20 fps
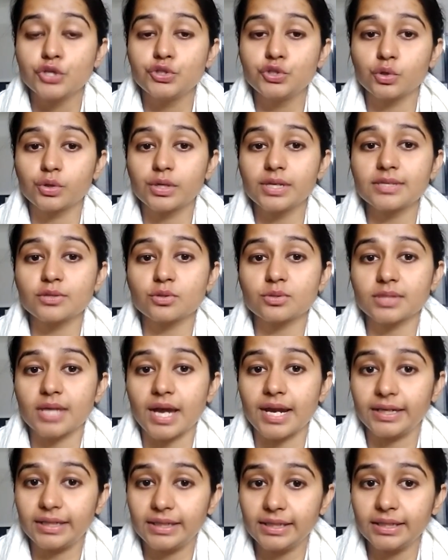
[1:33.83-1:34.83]
जो कि
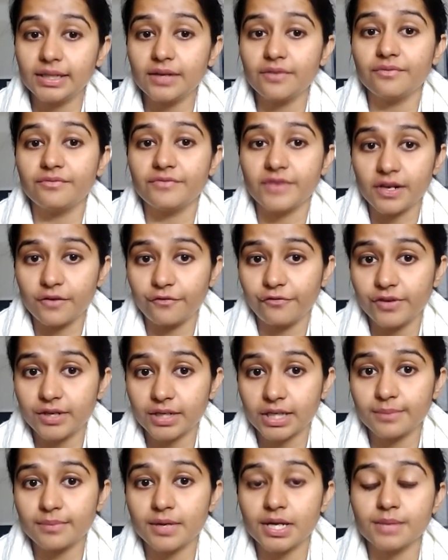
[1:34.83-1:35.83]
सोसाइटी के वेलफेयर
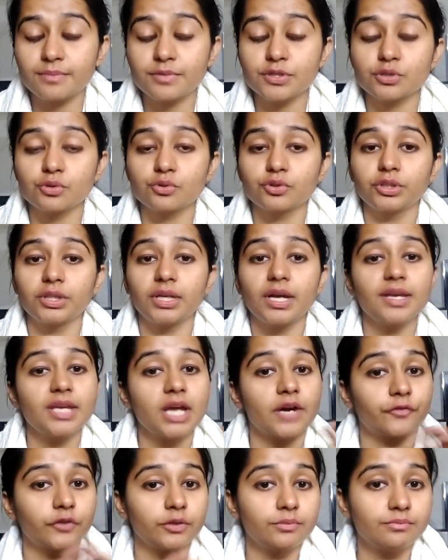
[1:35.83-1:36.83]
के बारे में सोचती है
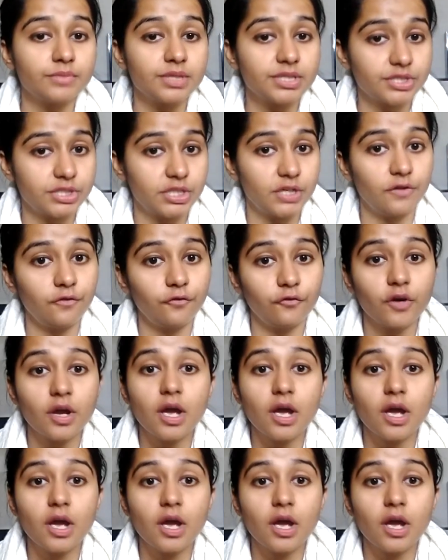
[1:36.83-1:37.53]
या फिर मिसचीफ